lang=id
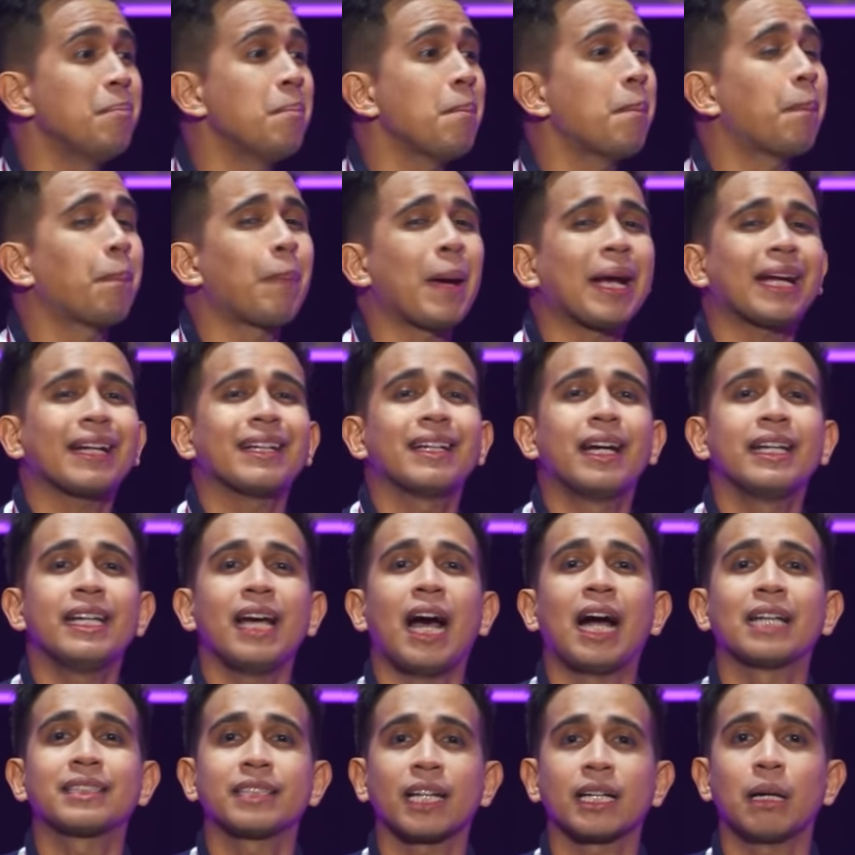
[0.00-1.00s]
impact
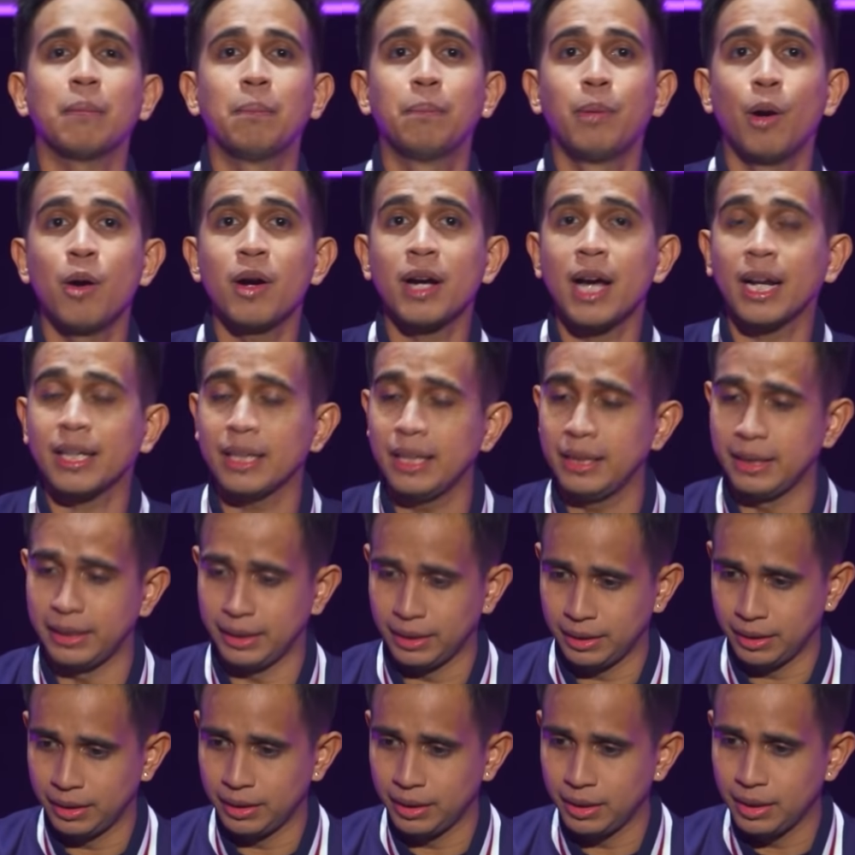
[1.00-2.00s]
dari acara bongkar
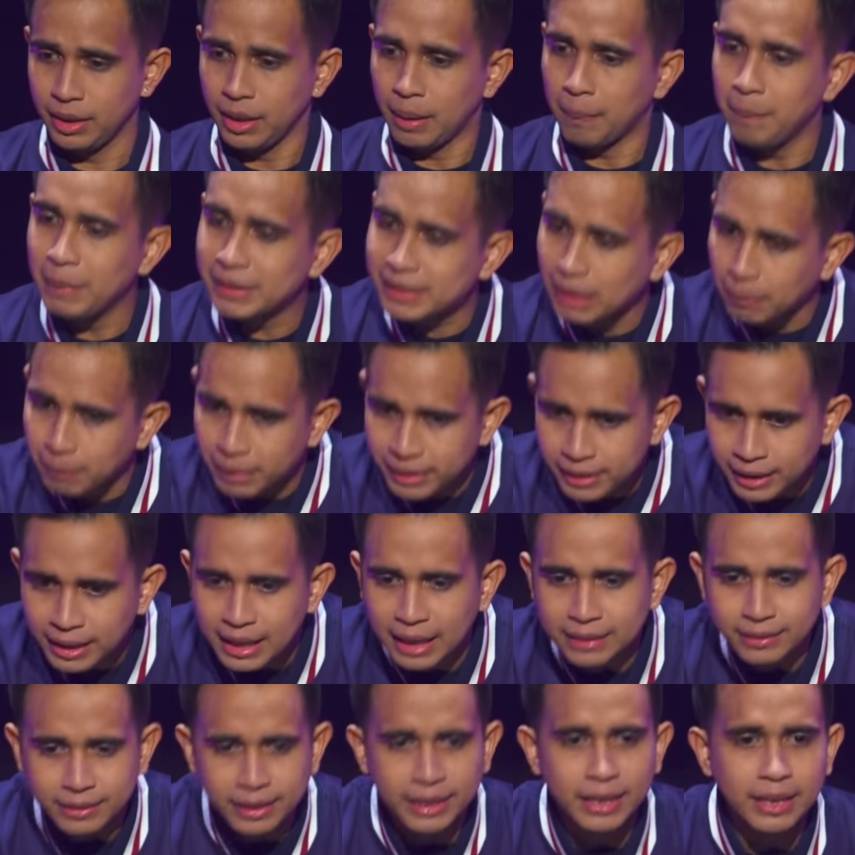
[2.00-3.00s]
ini bisa
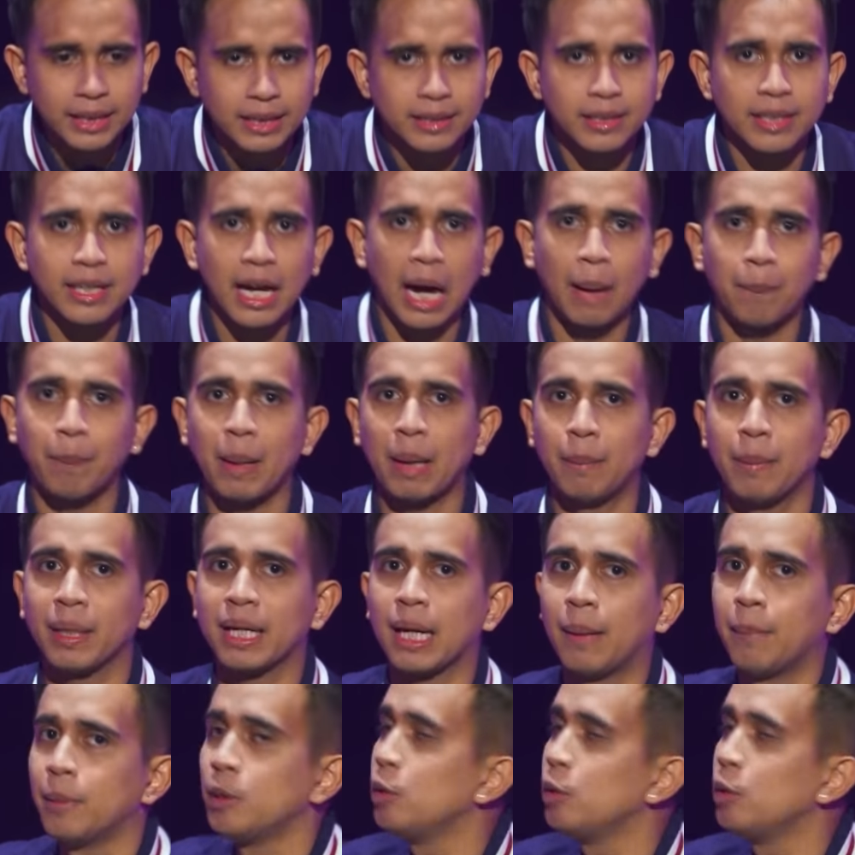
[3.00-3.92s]
mendekati dari apa yang mereka